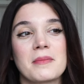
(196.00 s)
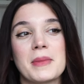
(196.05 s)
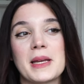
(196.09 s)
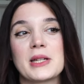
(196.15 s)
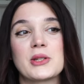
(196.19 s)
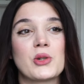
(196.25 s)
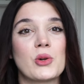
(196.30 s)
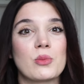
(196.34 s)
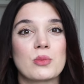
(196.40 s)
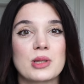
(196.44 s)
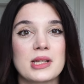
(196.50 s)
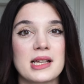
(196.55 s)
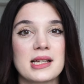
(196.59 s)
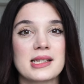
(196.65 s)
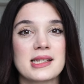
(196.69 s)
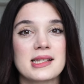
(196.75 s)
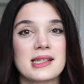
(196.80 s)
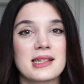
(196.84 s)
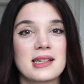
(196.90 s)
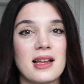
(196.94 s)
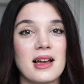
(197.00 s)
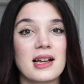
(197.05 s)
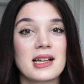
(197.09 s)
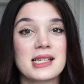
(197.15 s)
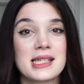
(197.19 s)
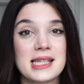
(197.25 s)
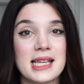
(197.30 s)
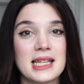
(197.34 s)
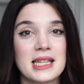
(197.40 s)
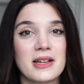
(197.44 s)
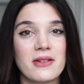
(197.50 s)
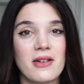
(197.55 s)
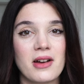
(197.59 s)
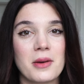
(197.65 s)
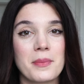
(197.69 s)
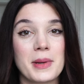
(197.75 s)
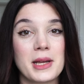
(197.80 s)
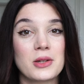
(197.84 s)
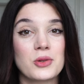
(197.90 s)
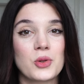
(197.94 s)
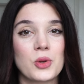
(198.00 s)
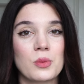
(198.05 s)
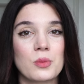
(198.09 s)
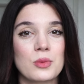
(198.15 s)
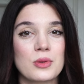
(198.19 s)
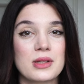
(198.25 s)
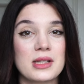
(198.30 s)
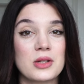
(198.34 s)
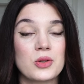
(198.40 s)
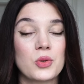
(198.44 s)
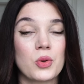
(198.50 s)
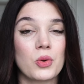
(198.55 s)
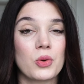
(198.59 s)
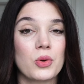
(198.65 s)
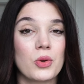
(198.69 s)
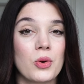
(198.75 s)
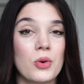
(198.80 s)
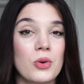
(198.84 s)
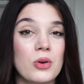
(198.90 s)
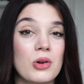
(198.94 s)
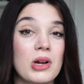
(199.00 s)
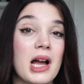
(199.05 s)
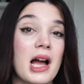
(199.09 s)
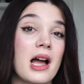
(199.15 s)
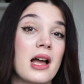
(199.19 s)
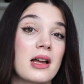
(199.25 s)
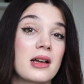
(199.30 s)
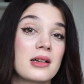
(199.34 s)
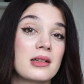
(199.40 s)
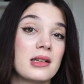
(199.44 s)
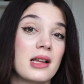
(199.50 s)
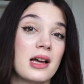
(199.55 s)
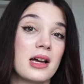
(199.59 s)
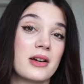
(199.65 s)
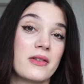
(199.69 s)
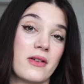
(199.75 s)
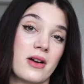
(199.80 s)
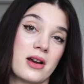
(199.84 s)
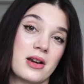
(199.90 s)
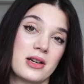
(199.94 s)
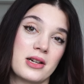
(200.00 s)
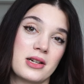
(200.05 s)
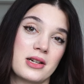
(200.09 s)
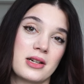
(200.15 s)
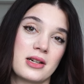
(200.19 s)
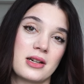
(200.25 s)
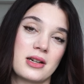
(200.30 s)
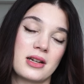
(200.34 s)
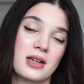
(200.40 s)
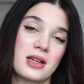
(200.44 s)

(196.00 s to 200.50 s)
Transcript: Pek çoğumuzda aslında anksiyete var. Pek çoğumuzda çok yoğun kaygılar var.